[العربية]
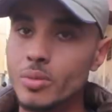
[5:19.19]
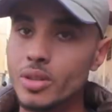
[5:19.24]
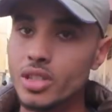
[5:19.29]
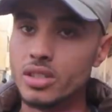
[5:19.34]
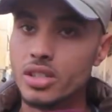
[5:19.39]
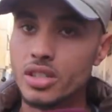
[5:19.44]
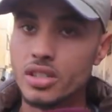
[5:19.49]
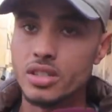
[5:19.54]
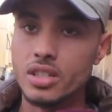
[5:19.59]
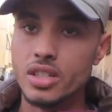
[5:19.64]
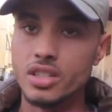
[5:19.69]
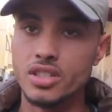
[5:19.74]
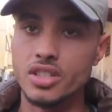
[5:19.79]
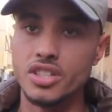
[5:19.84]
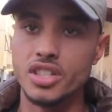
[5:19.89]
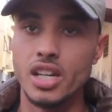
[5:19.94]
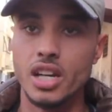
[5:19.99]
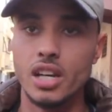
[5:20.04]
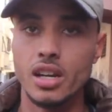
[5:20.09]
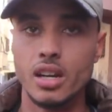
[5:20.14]
ما تقدرش دير حتى
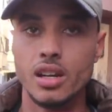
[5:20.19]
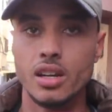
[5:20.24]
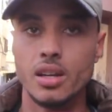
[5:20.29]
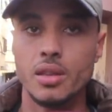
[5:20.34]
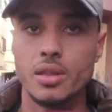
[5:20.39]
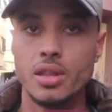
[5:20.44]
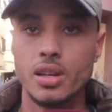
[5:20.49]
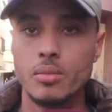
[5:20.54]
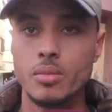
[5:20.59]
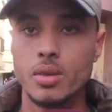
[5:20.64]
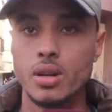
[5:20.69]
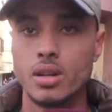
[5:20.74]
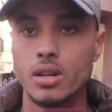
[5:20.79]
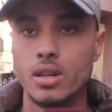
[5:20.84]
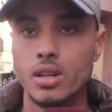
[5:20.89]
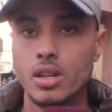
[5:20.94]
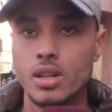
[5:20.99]
شي حركه زعما